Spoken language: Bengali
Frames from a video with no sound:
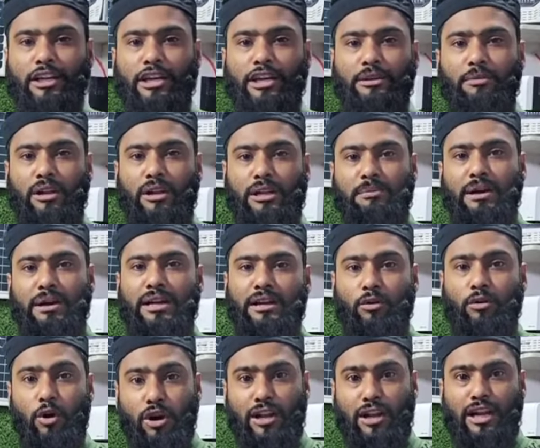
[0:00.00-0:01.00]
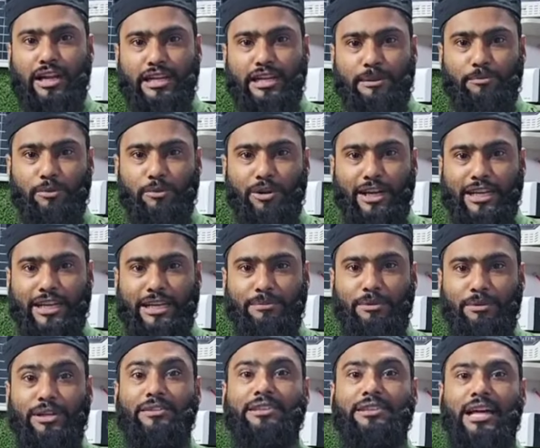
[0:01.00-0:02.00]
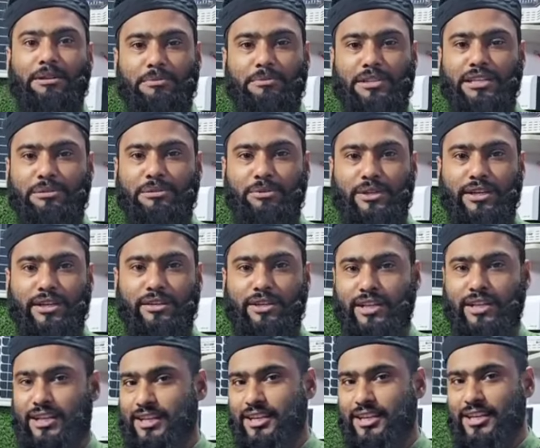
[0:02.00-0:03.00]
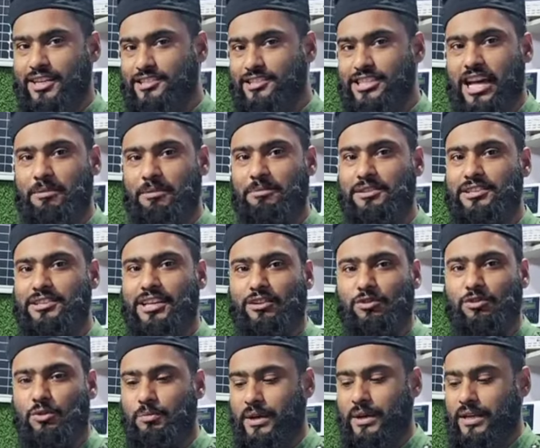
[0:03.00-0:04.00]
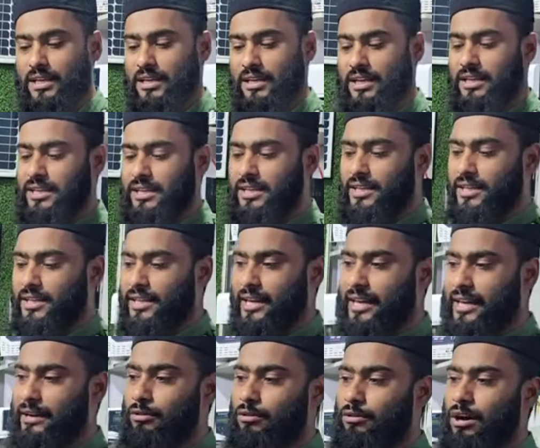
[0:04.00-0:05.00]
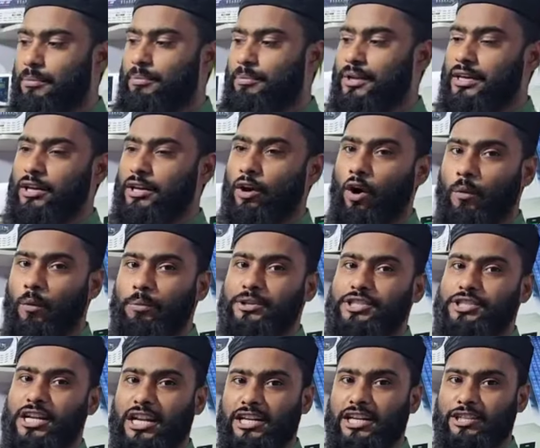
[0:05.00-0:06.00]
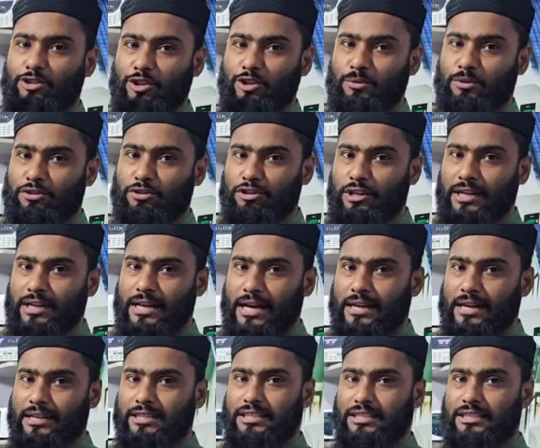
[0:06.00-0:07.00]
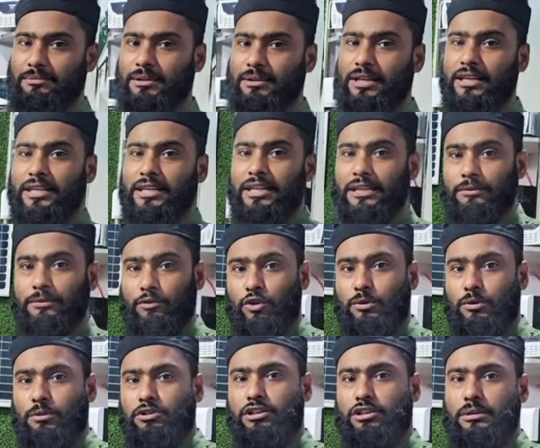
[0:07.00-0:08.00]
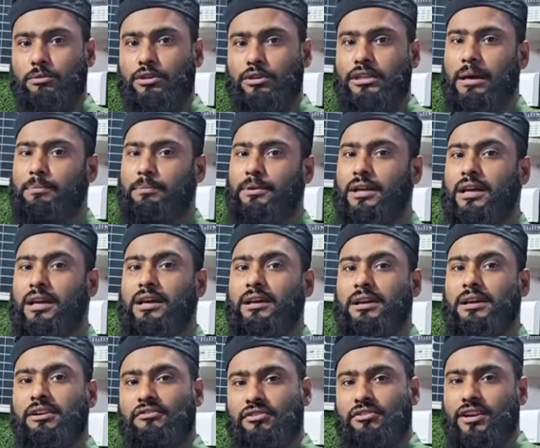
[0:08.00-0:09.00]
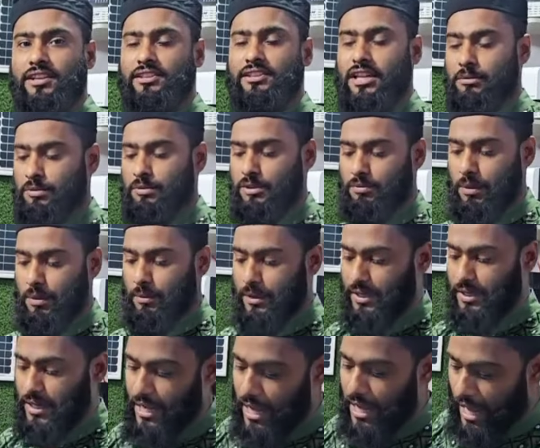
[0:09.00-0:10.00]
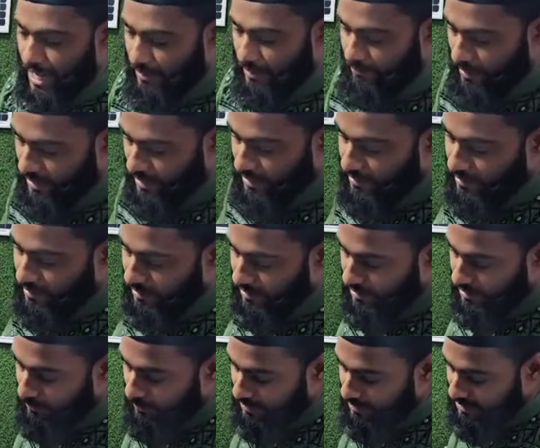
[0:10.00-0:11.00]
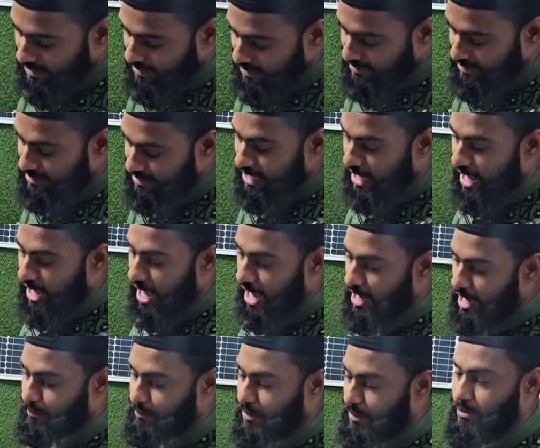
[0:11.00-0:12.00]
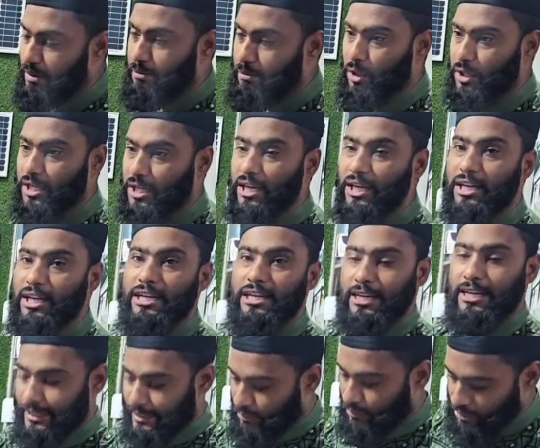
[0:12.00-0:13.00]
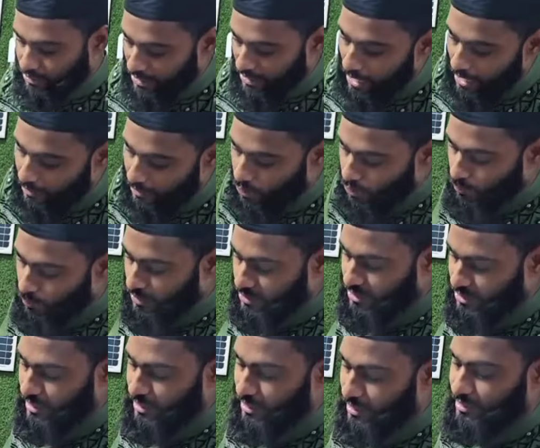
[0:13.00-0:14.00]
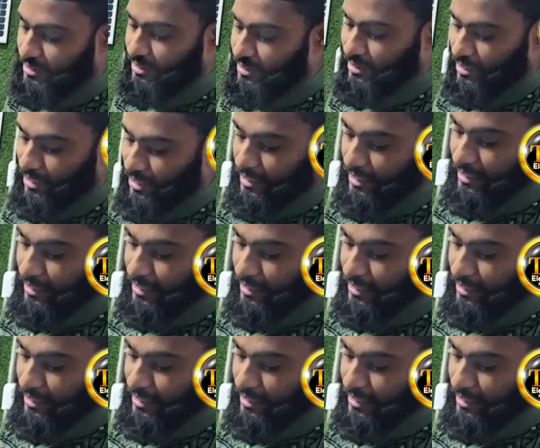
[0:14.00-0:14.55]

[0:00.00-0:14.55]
অনেকেই বলে ভাই অনলাইনে প্রোডাক্ট কিনবো এটা সার্ভিস নেবো কি করে সার্ভিস নিয়ে কোনো প্যারা নাই এগুলো আপনাকে অফিসিয়ালি দুই বছরের গ্যারান্টি দিবে দুই বছরের মধ্যে আপনারা ফ্রি সার্ভিস পাবেন আর ব্যাটারিটা দেখতে পাচ্ছেন যেটা আইপিবি মডেল এটা হচ্ছে আঠারো মাস গ্যারান্টি এদের